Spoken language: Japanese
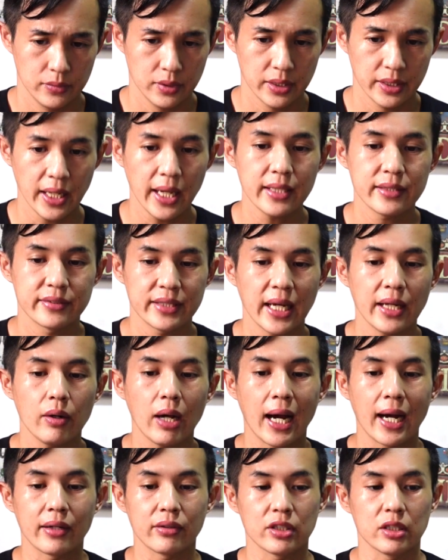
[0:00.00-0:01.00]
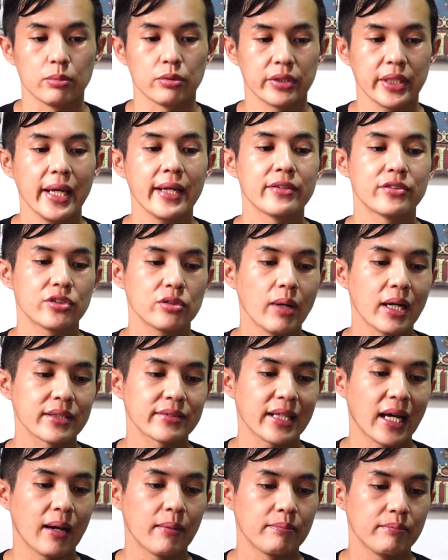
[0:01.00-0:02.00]
現在のアクティブケースは
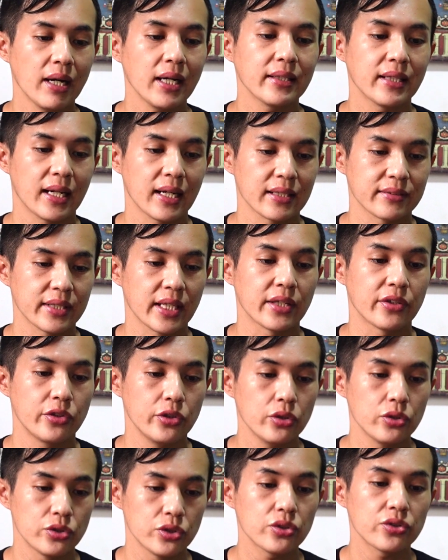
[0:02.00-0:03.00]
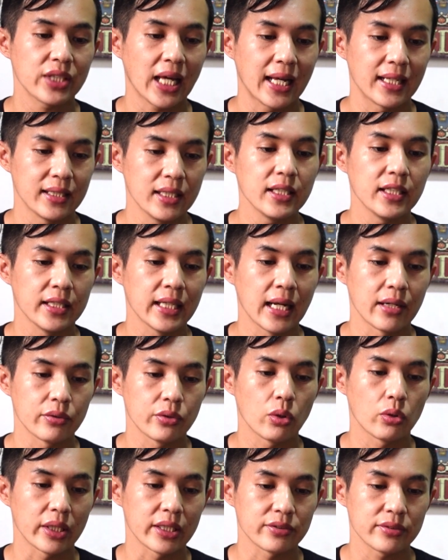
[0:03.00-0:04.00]
37,093人になる
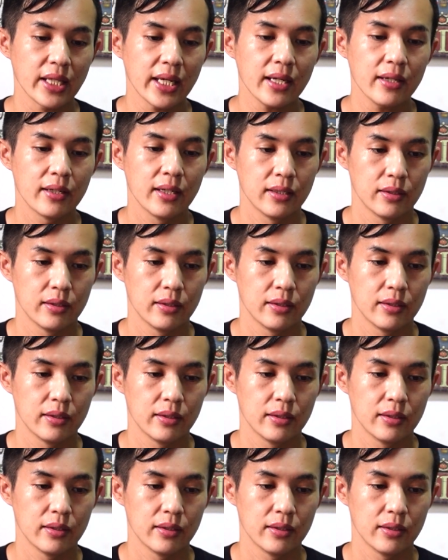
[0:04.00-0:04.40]
ようですね。